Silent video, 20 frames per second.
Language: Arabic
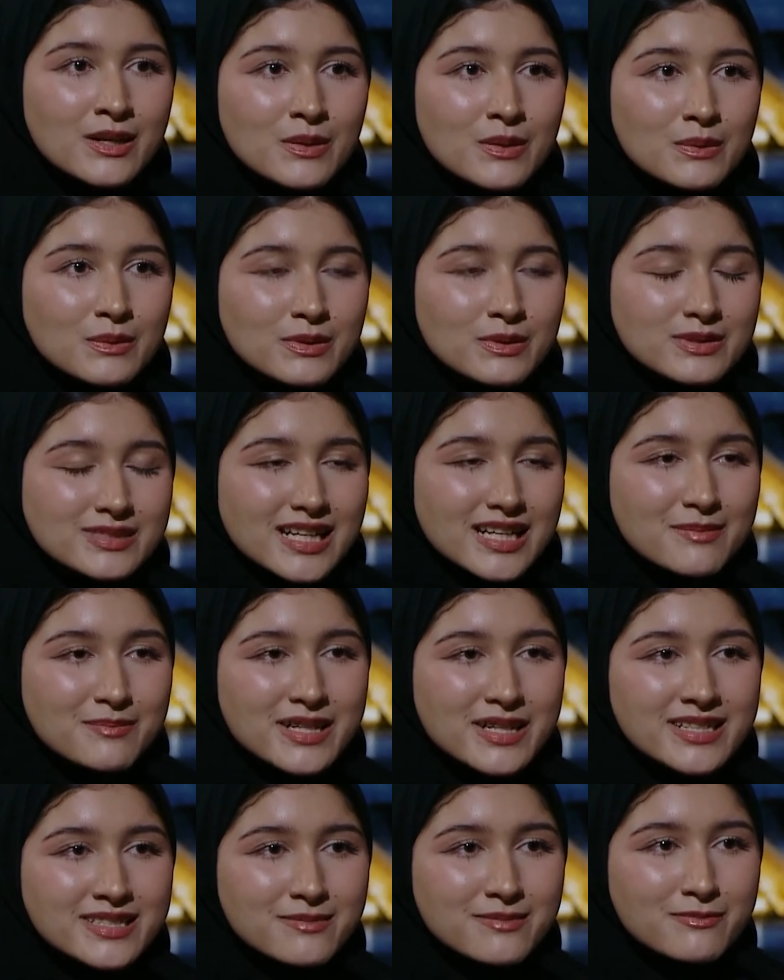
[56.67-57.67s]

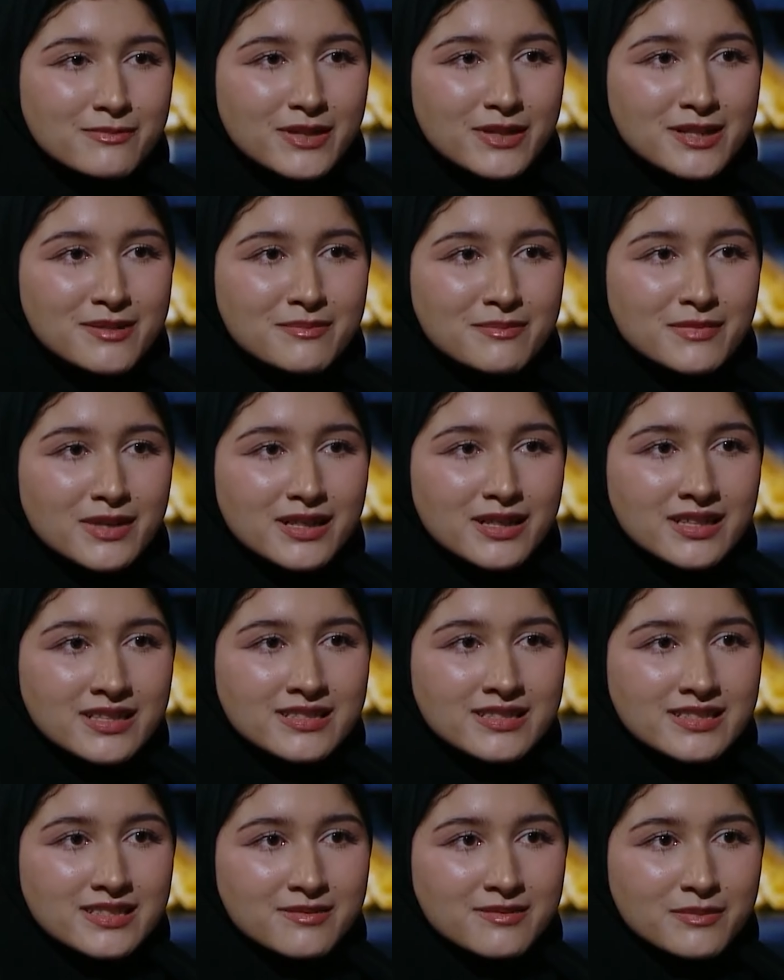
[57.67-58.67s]
وتعمقت بفهم
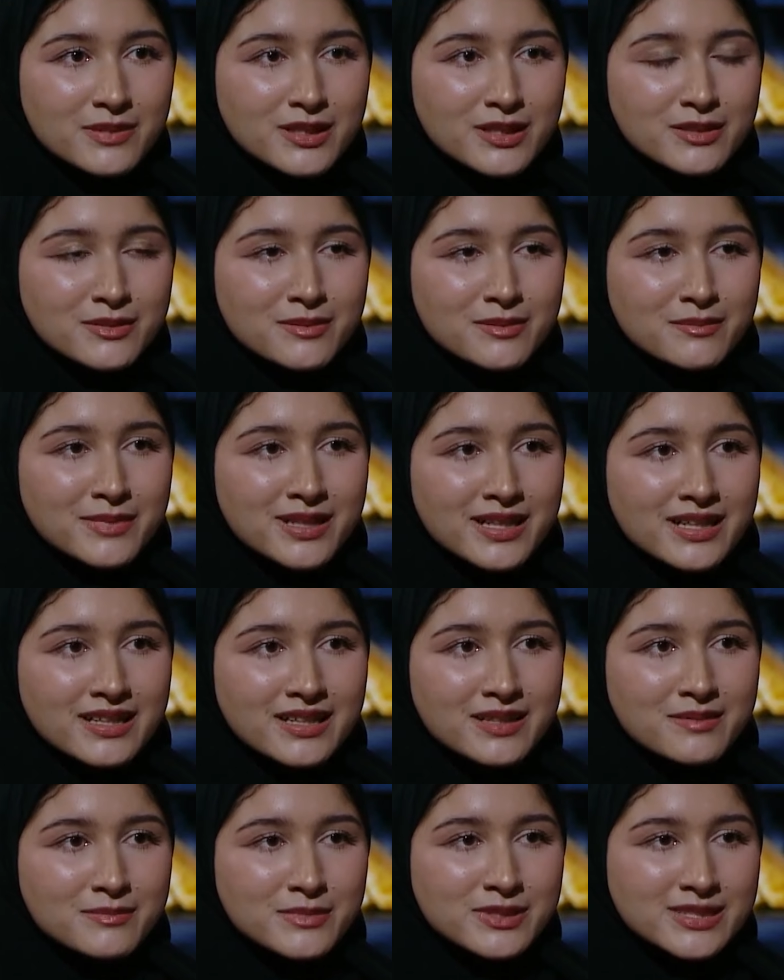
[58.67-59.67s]
آلة البيانو
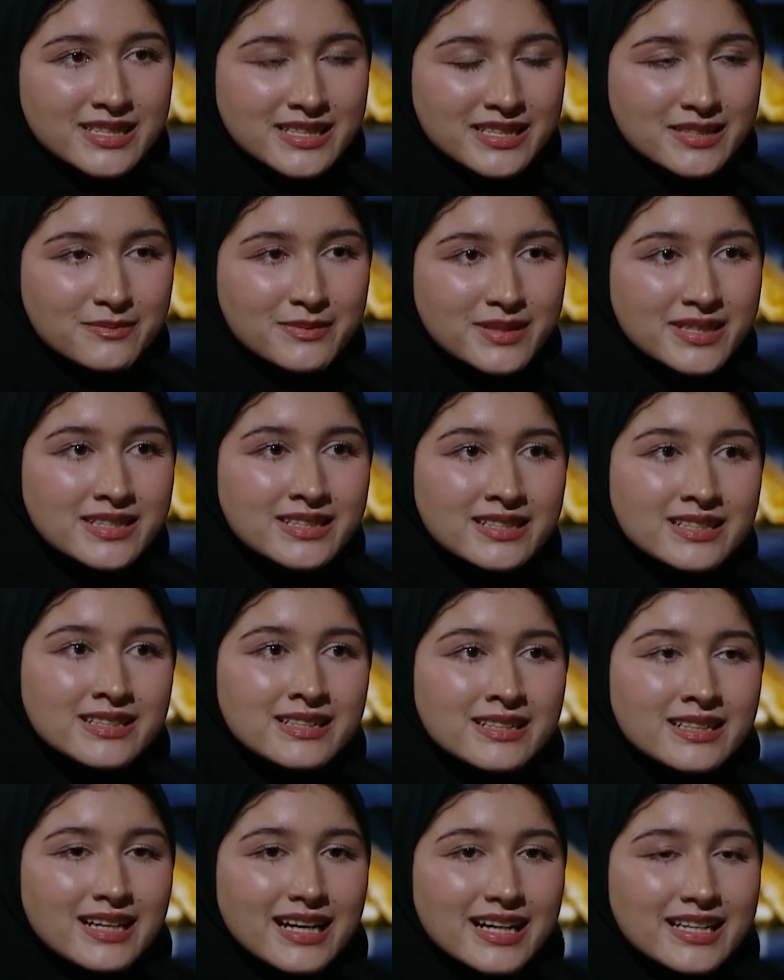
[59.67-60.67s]
مع مدربة
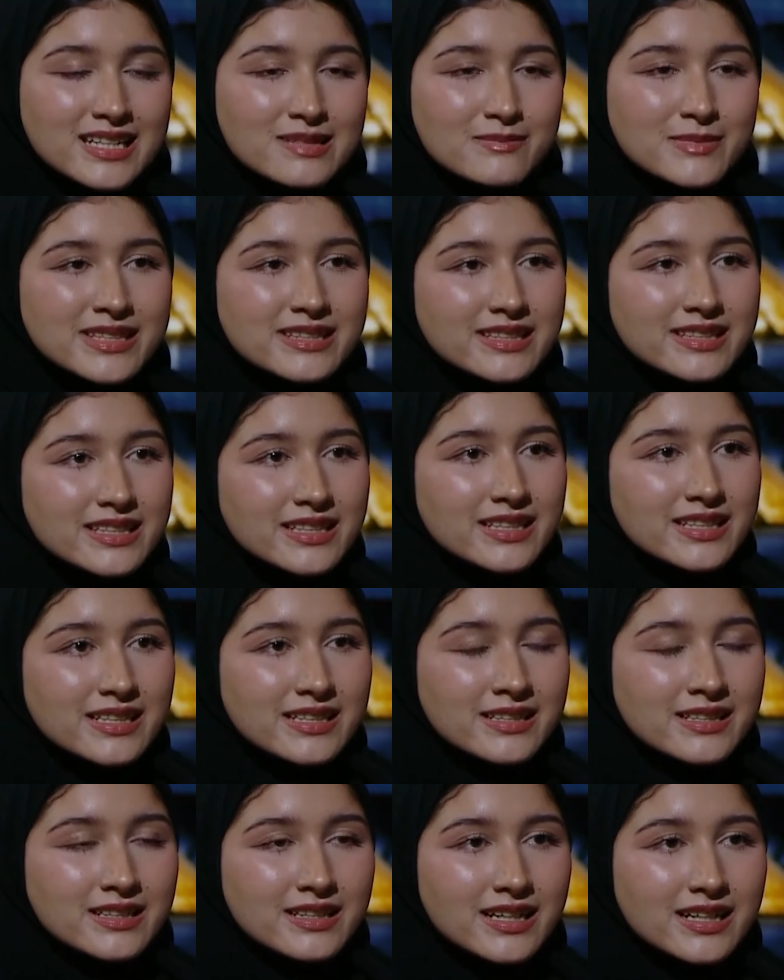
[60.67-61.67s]
علمتني
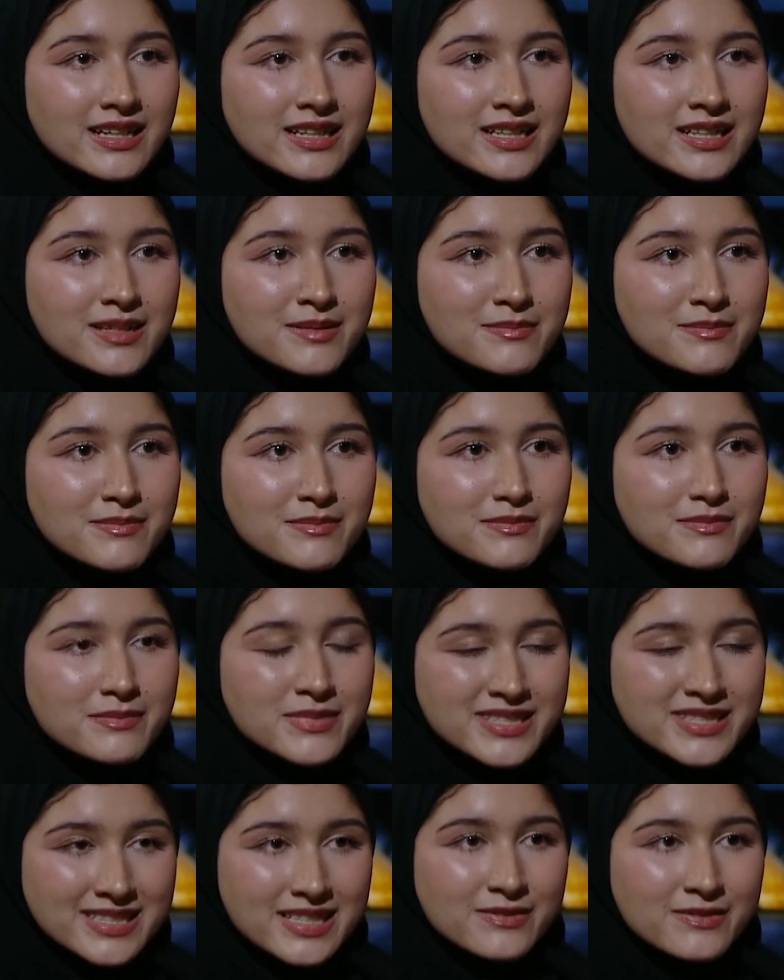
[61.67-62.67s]
الآلة
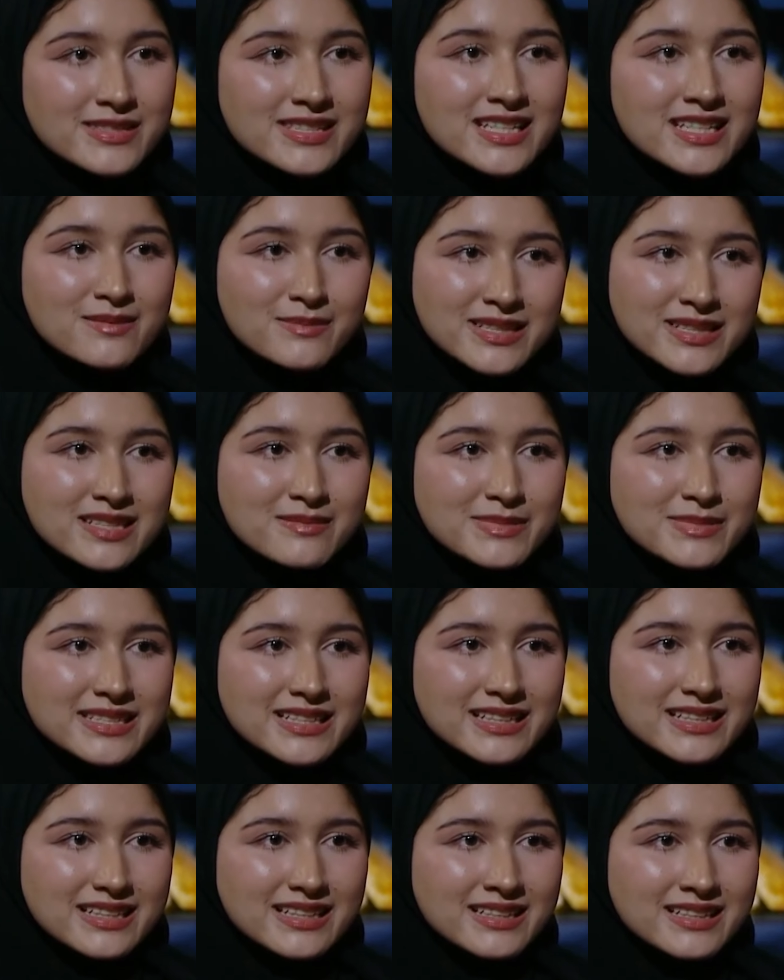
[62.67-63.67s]
بالتفصيل من
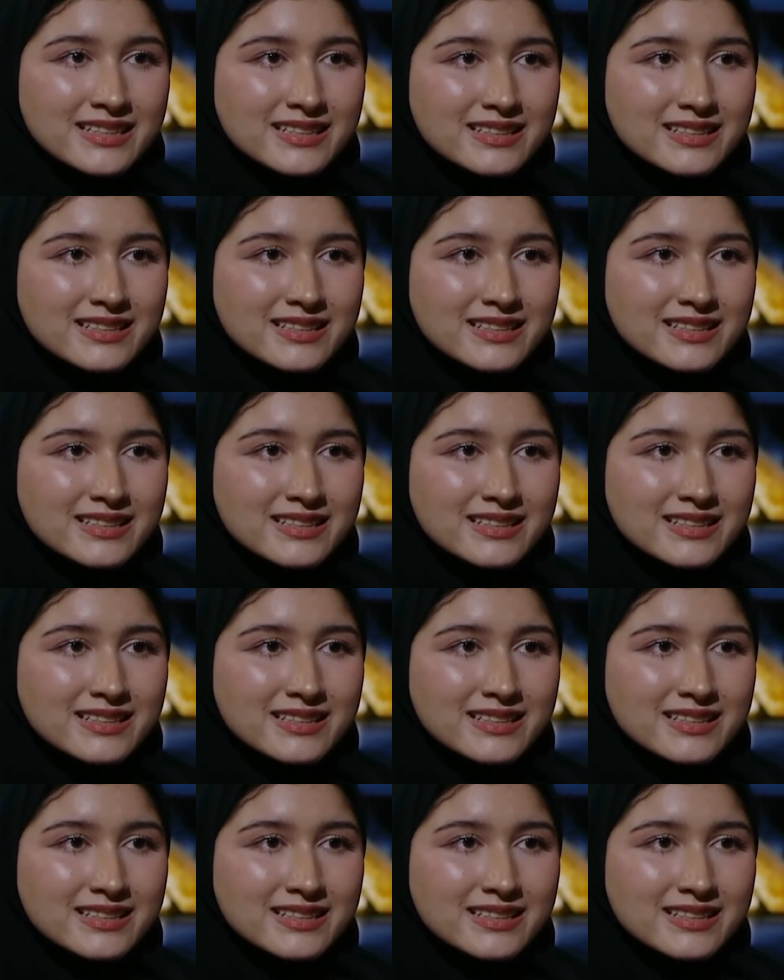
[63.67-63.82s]
البداية